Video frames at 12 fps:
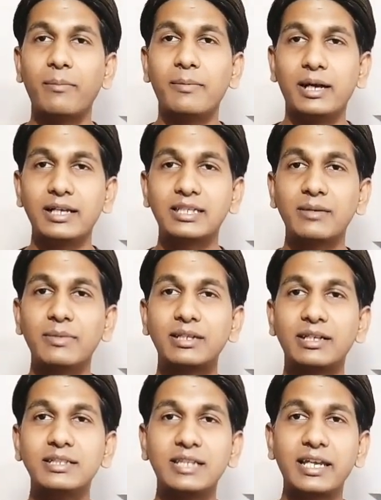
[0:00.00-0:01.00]
आप ऐसे
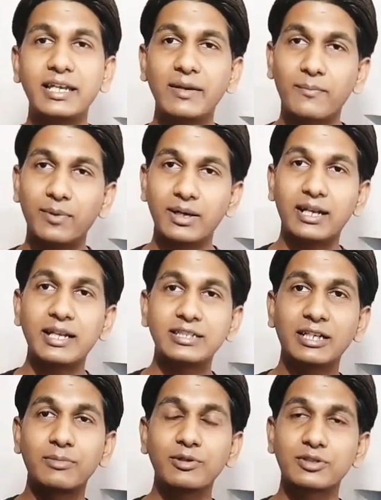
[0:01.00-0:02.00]
मत रह जाइए पहला
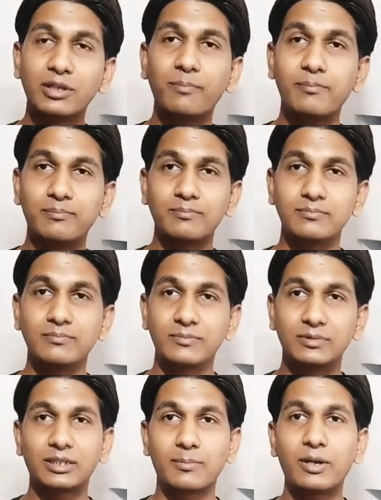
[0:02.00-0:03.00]
जन्म तो सब
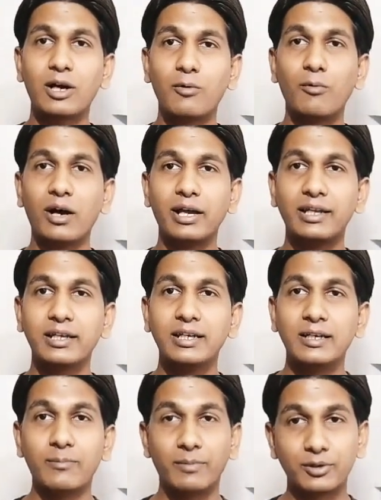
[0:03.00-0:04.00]
सबका हुआ है
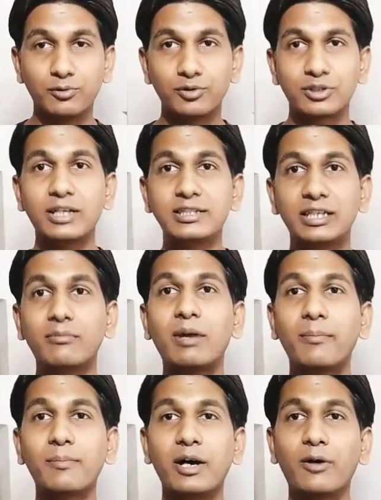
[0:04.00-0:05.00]
पर दूसरा जन्म
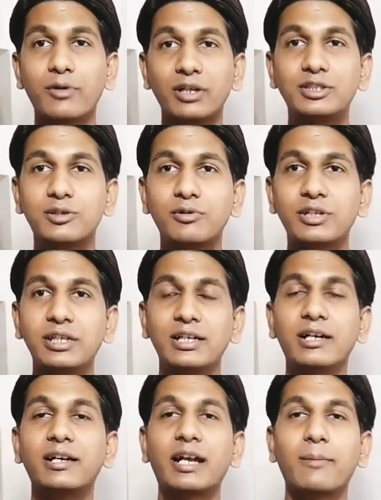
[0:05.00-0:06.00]
आपका होना जरूरी
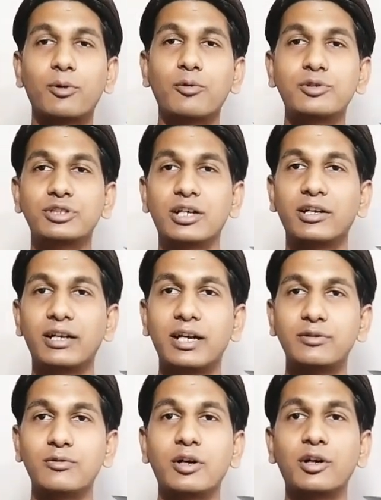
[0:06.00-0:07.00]
है अगर आपको कुछ करना
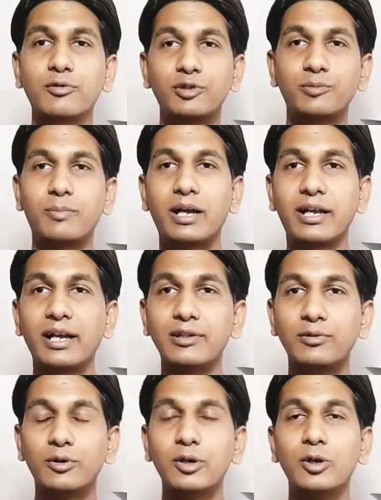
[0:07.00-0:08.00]
है तो अगर कुछ पाना है
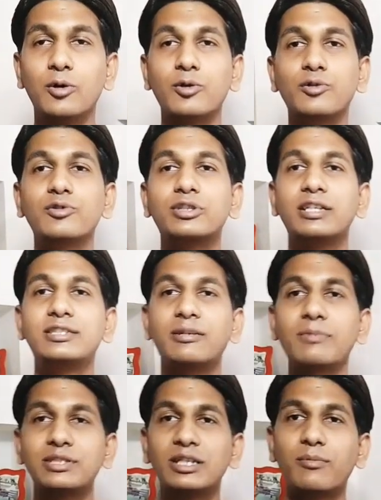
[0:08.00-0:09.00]
तो और दूसरा
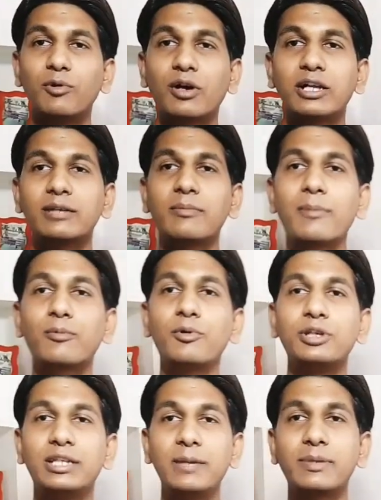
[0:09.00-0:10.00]
जन्म जब होगा तब
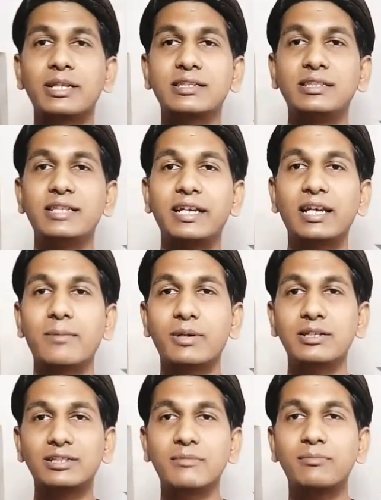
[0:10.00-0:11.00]
आपको ये पता चल जाएगा
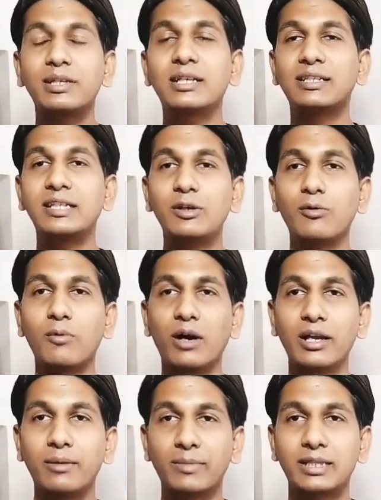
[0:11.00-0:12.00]
आपका जन्म किस लिए
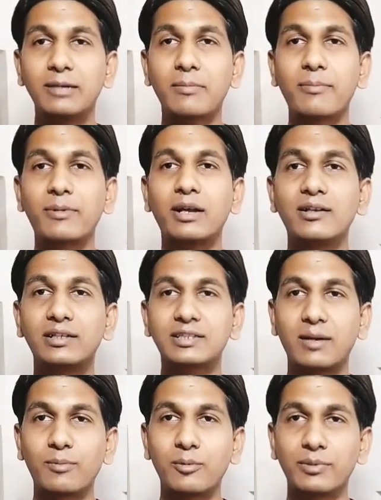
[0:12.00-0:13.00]
हुआ है मतलब
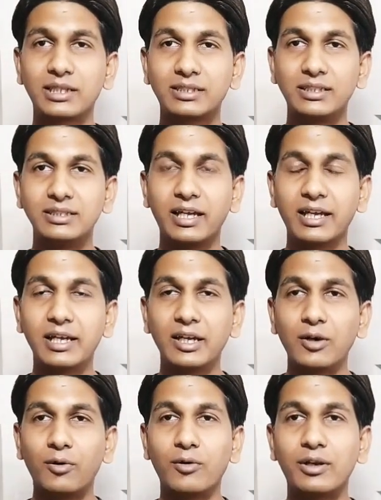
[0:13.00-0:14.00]
लक्ष्य आपको पता चल जाए
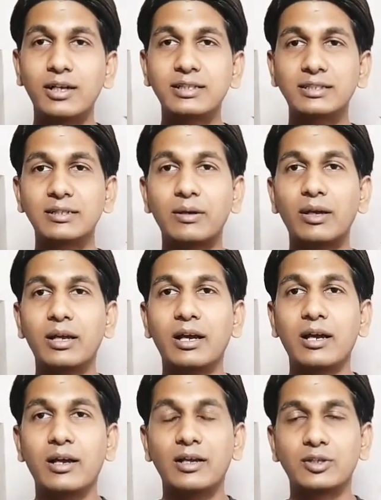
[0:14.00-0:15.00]
और लक्ष्य
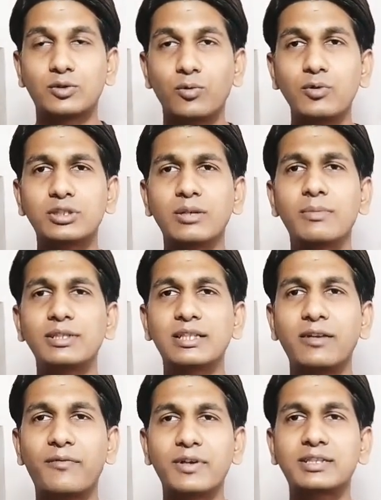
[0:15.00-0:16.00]
सोच समझ
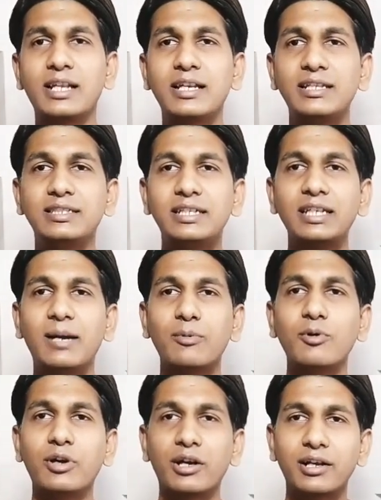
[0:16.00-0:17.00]
कर फैसला लीजिए कि
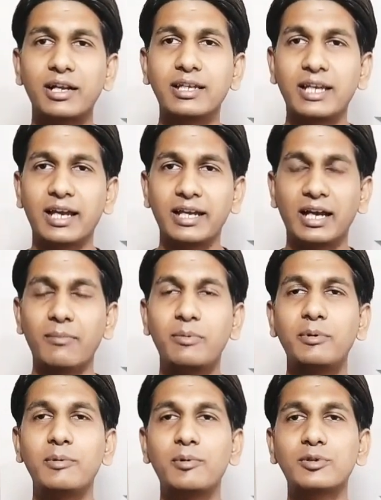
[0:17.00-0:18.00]
आपको करना क्या है
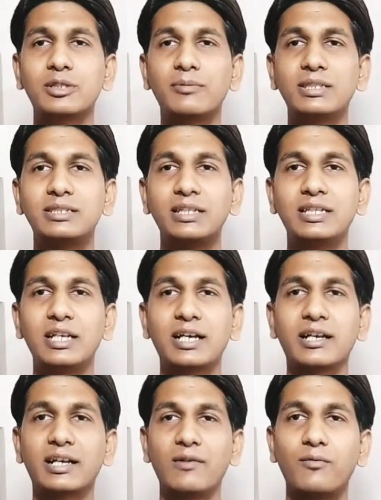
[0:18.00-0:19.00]
अभी भी बहुत से बच्चे ये
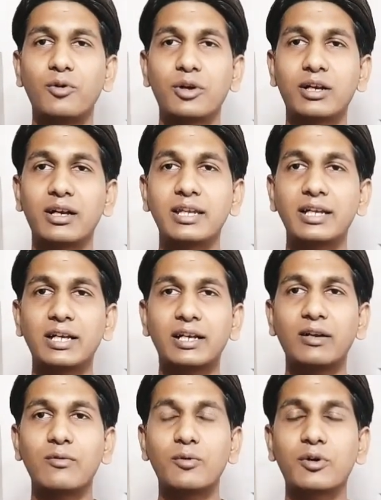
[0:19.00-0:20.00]
करना वो करना ये
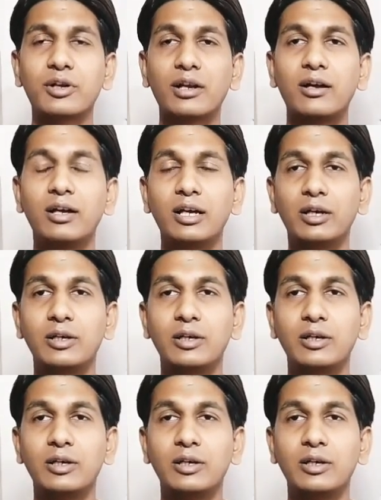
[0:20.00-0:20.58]
करना वो करना